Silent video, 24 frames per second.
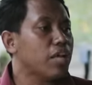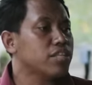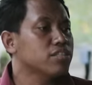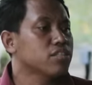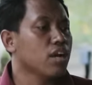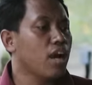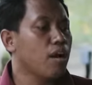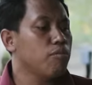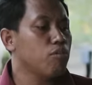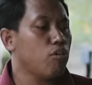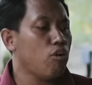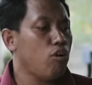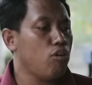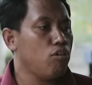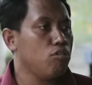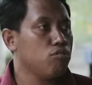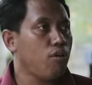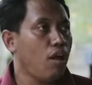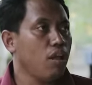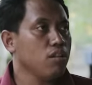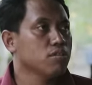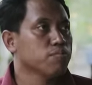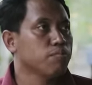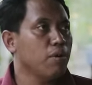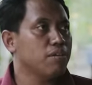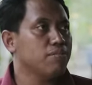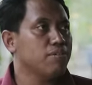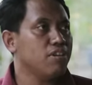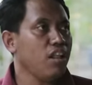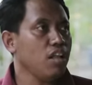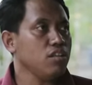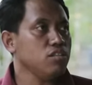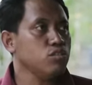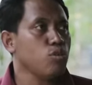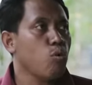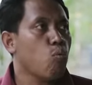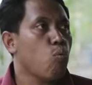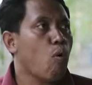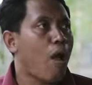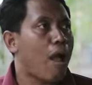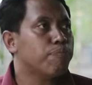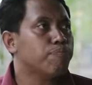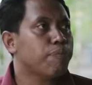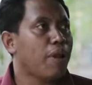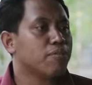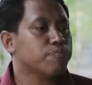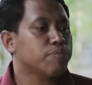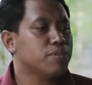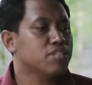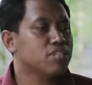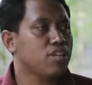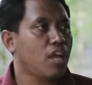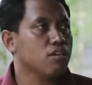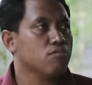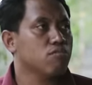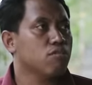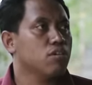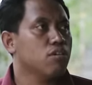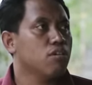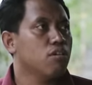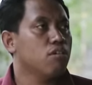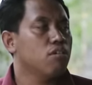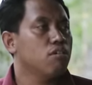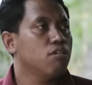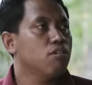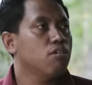prajengan kok luwak gimana tak sewaplak pisan engko.